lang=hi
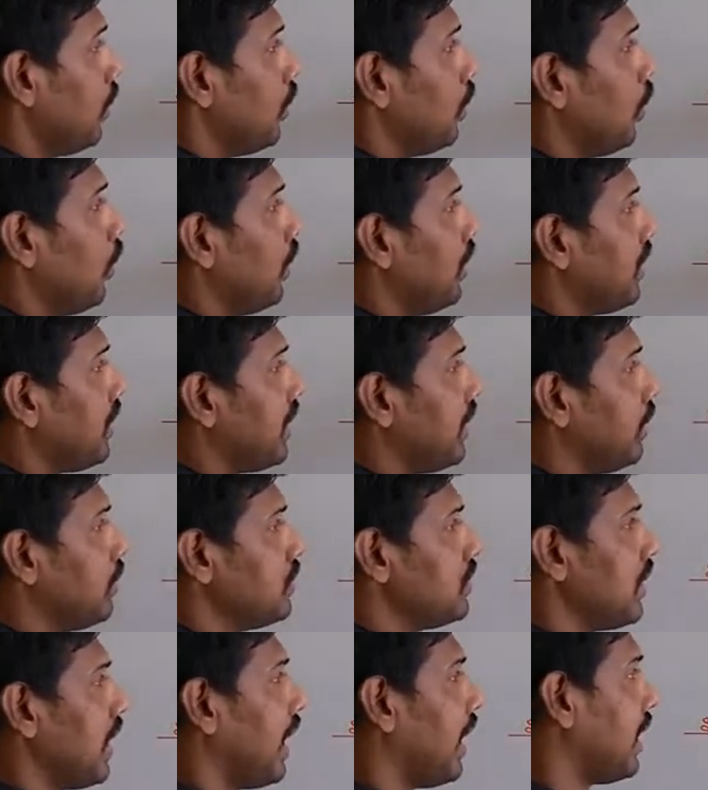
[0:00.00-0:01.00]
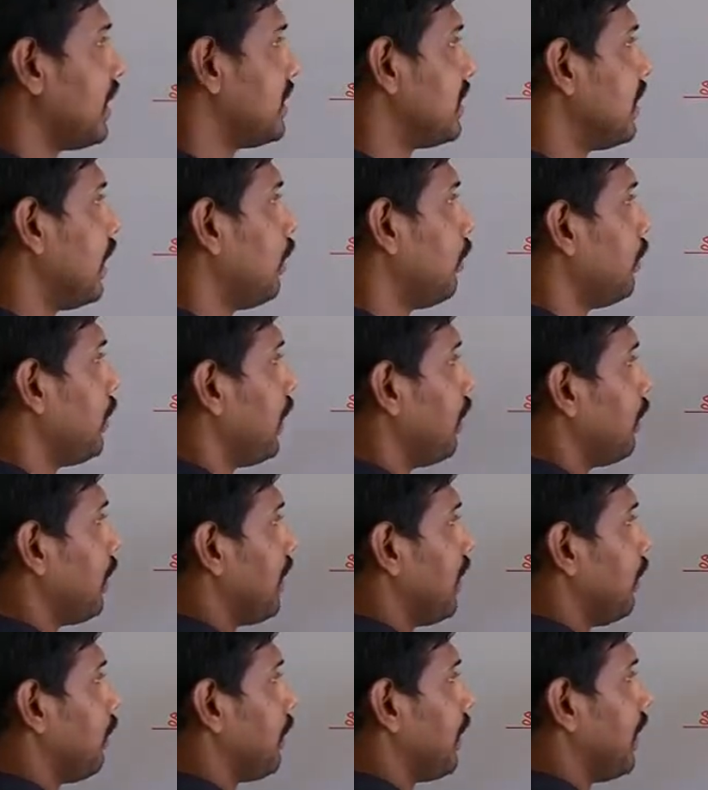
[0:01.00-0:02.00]
नॉट गिव्स एग्जाम्पल
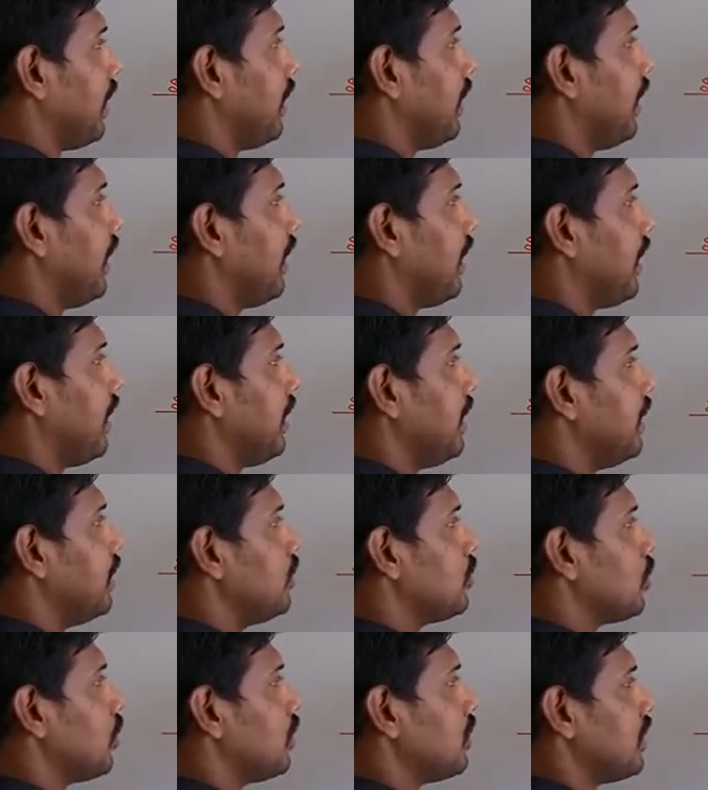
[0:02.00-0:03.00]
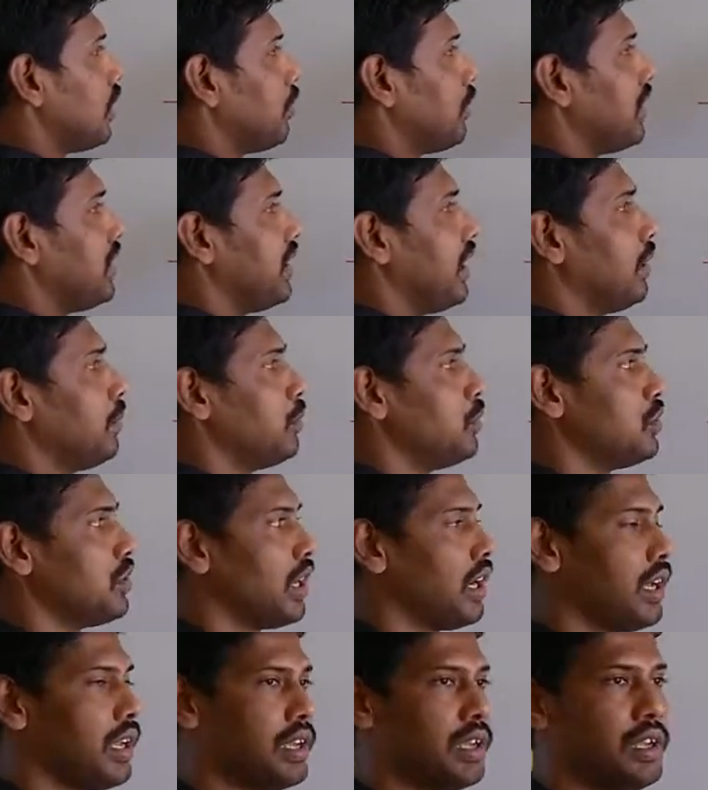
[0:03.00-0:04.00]
मतलब कहीं ना कहीं इस क्वेश्चन में ये
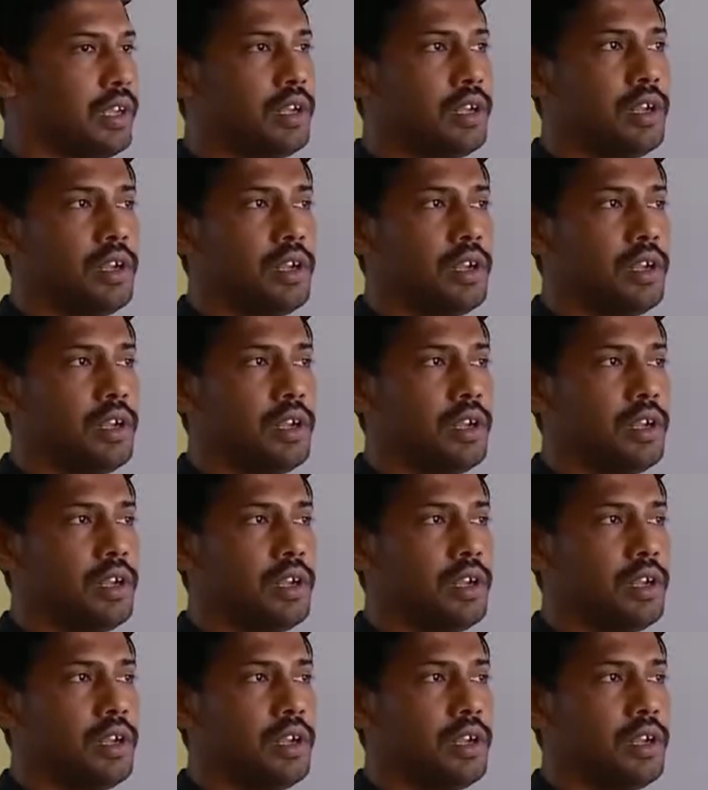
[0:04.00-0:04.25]
पूछा है